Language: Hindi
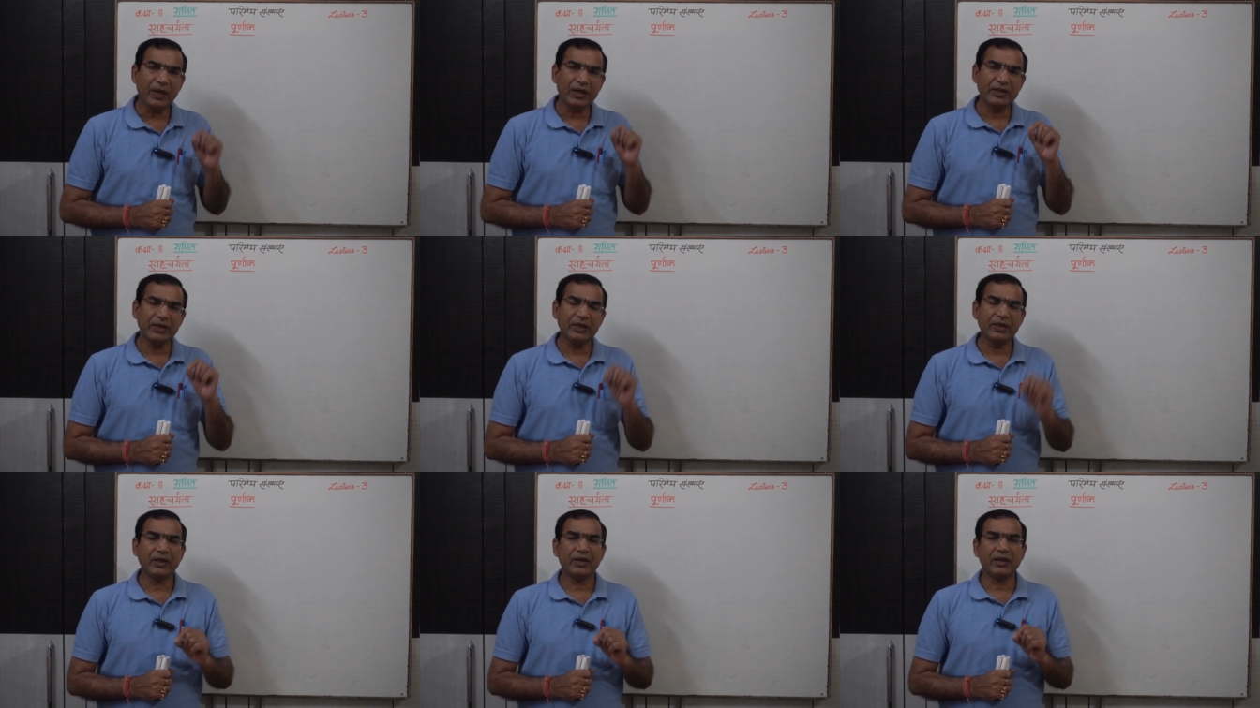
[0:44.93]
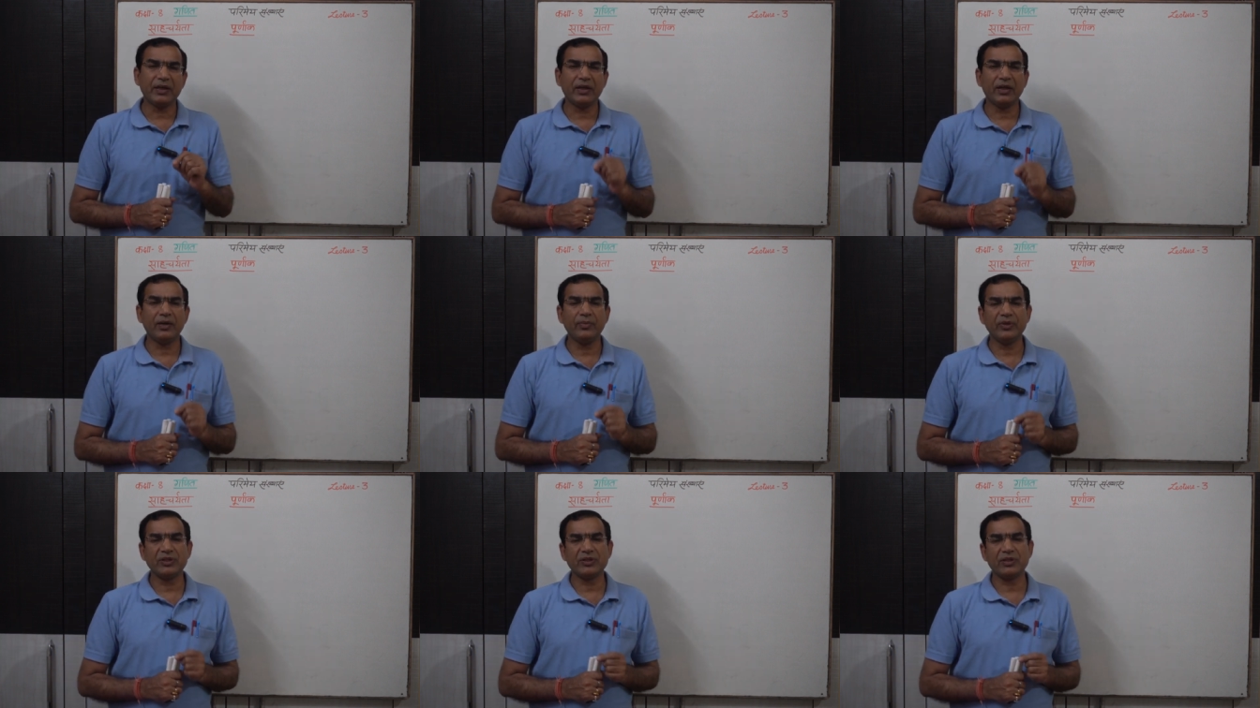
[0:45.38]
बातें अगर
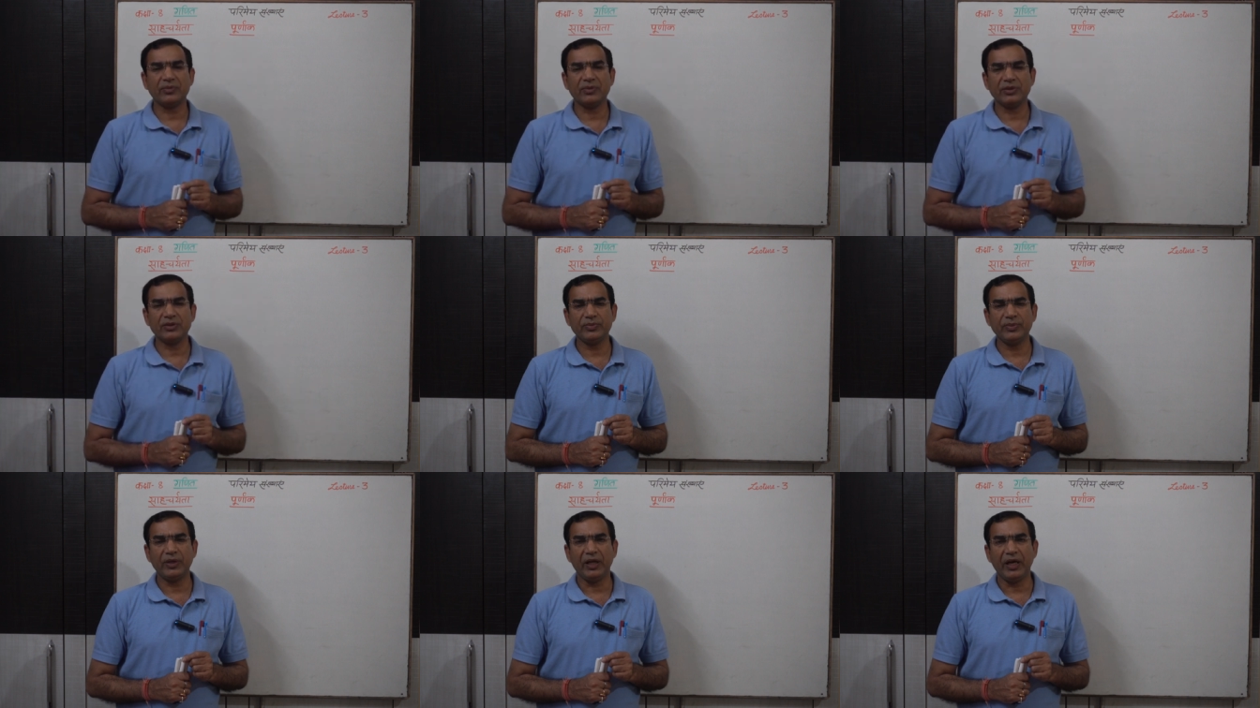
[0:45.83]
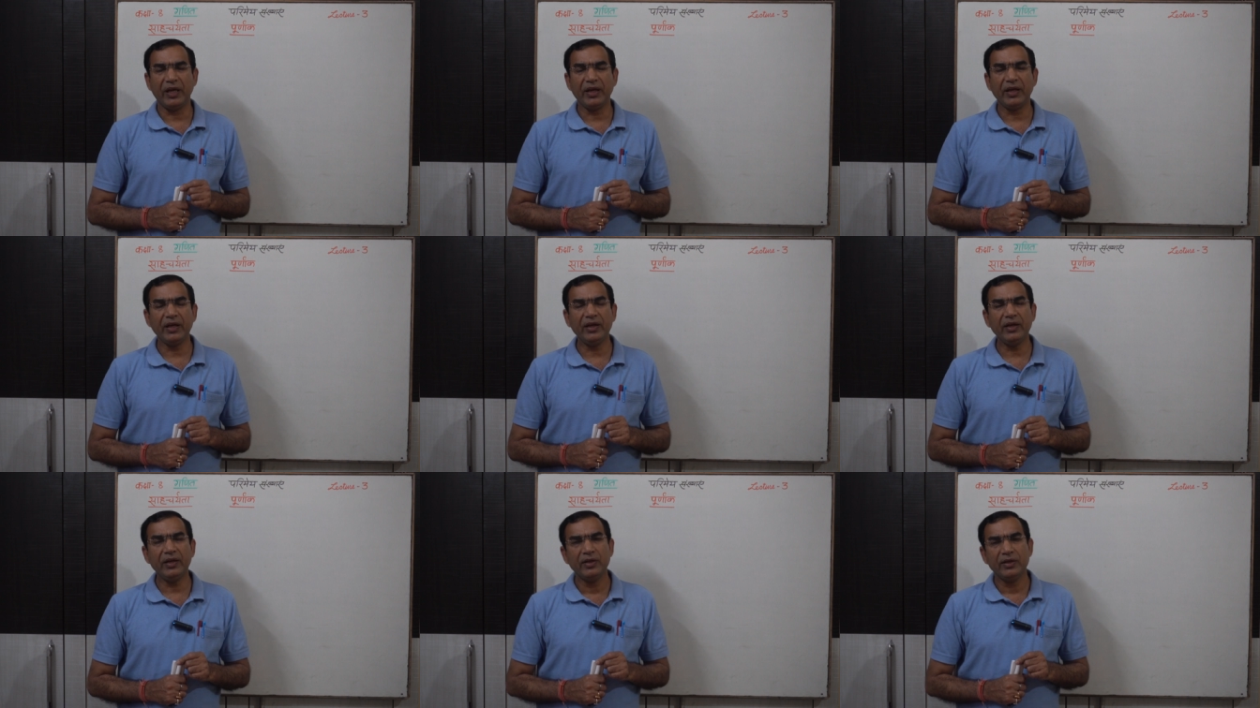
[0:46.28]
हमें समझ में
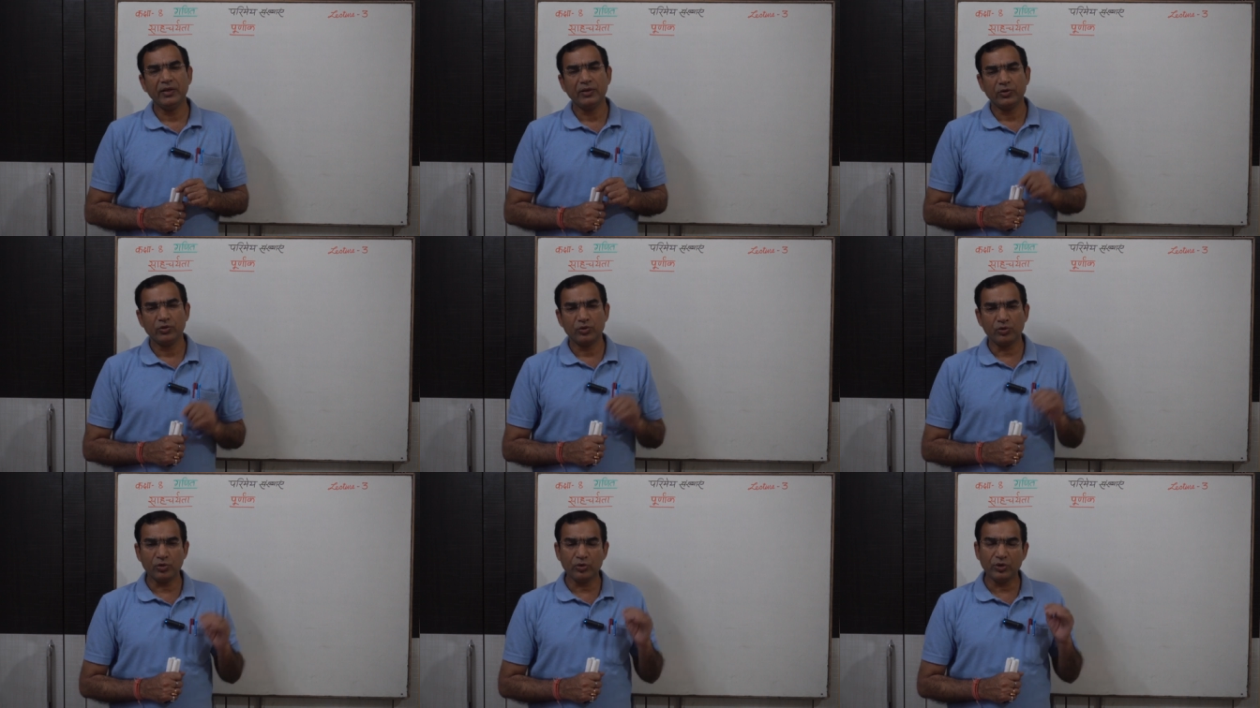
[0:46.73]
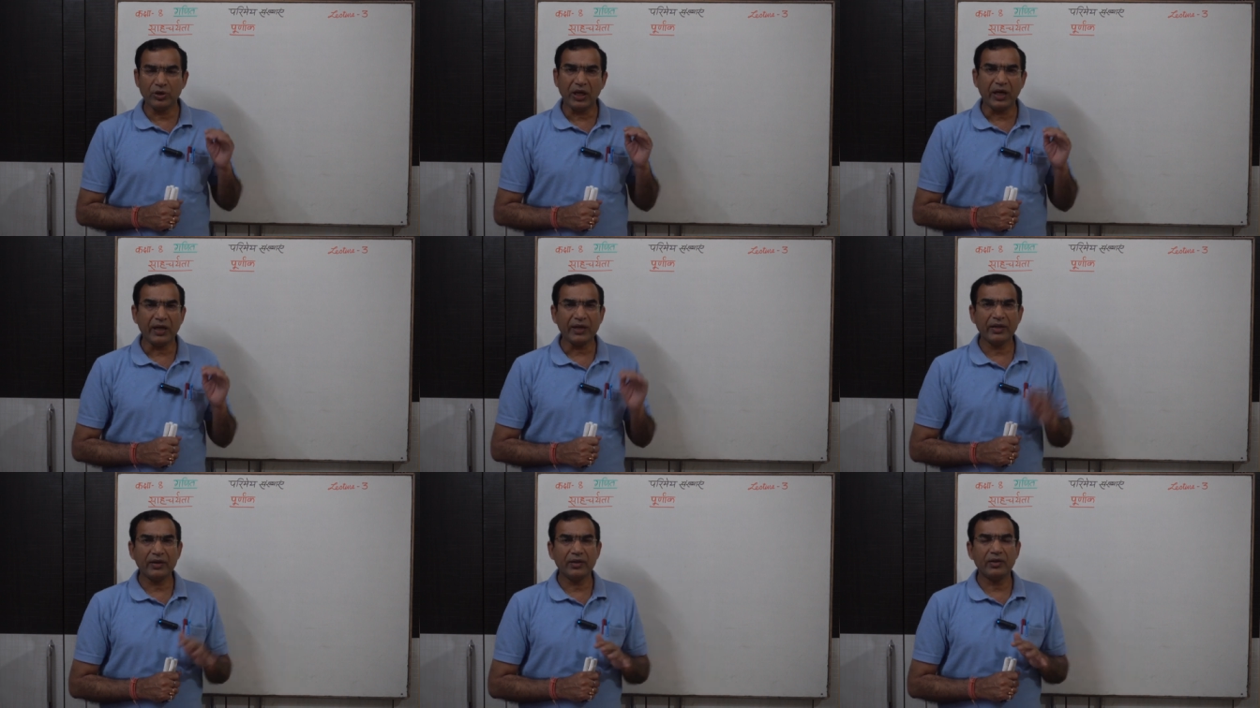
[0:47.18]
आएंगी तो
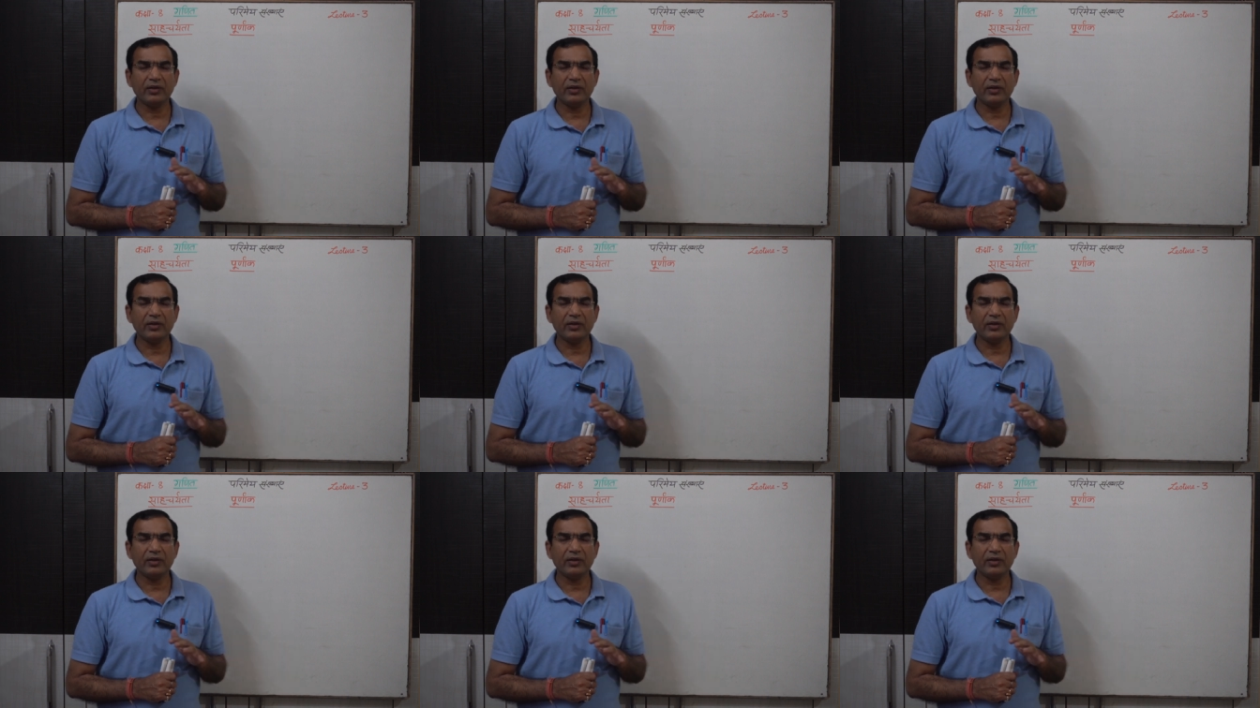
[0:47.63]
ना